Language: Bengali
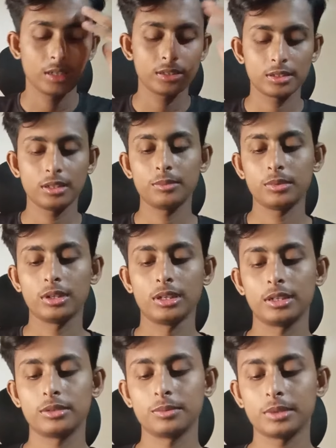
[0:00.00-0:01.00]
আসসালামু
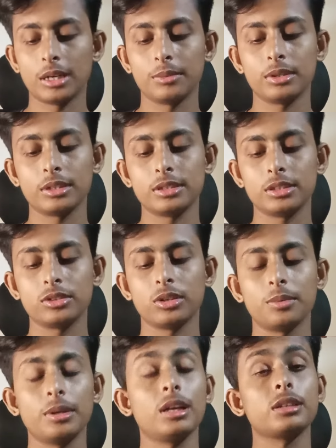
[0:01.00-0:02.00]
আলাইকুম কেমন আছেন
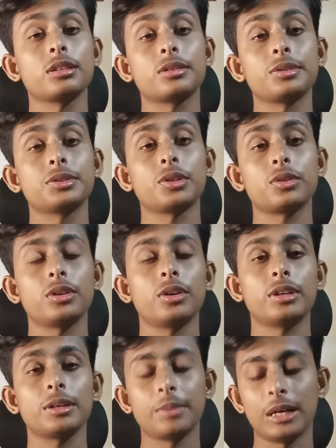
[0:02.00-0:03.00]
সবাই আশা করি সকলে
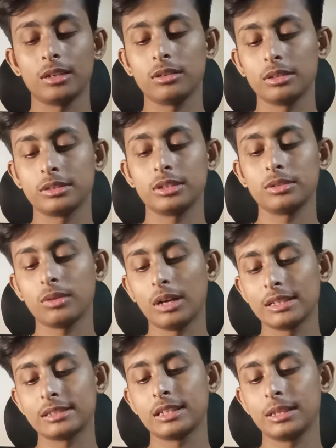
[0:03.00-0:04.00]
অনেক ভালো আছেন তো
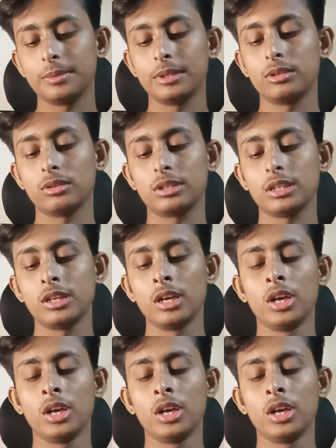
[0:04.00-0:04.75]
আজকের ভিডিওতে